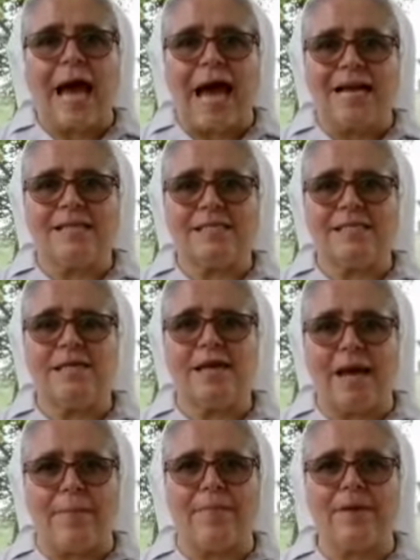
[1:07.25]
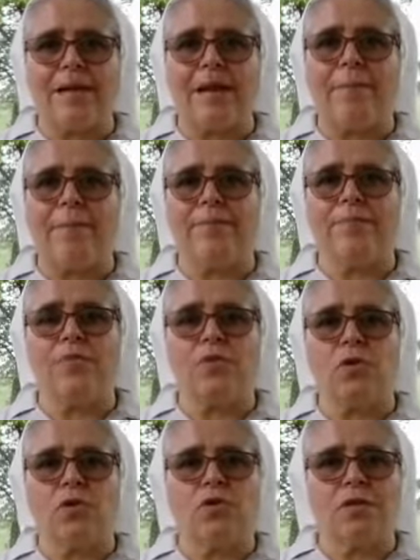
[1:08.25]
alzati, cammina,
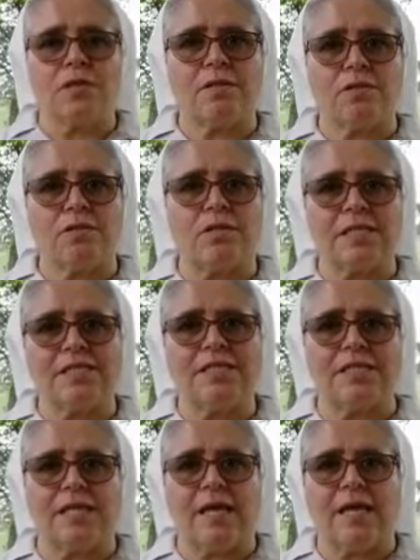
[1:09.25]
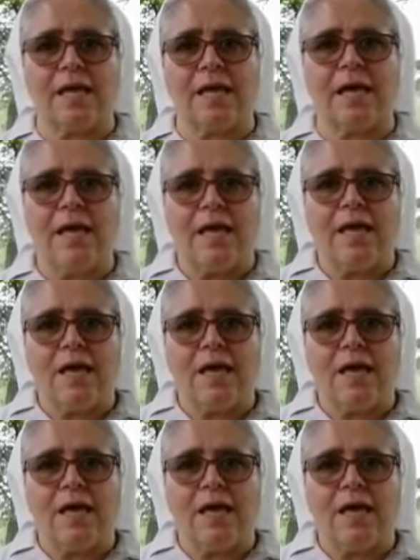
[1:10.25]
non, non, este,